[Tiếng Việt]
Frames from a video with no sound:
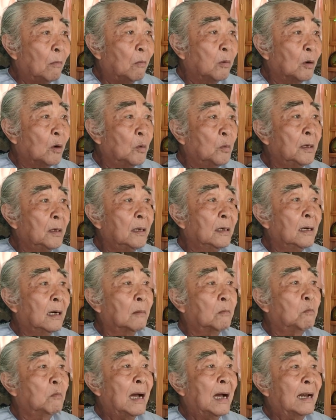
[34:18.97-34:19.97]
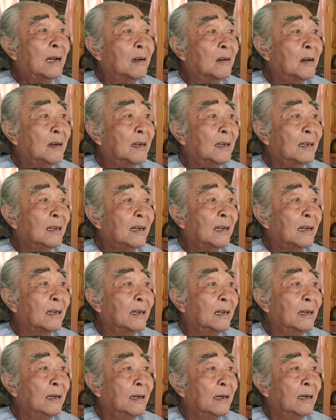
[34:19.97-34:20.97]
chồng cũng như ông ba đã nói đó
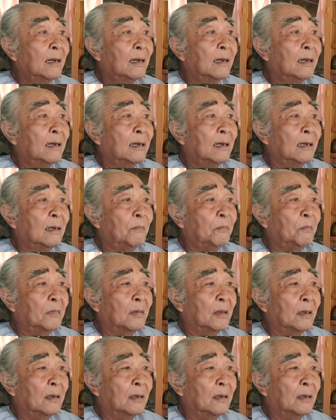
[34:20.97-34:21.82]
là à,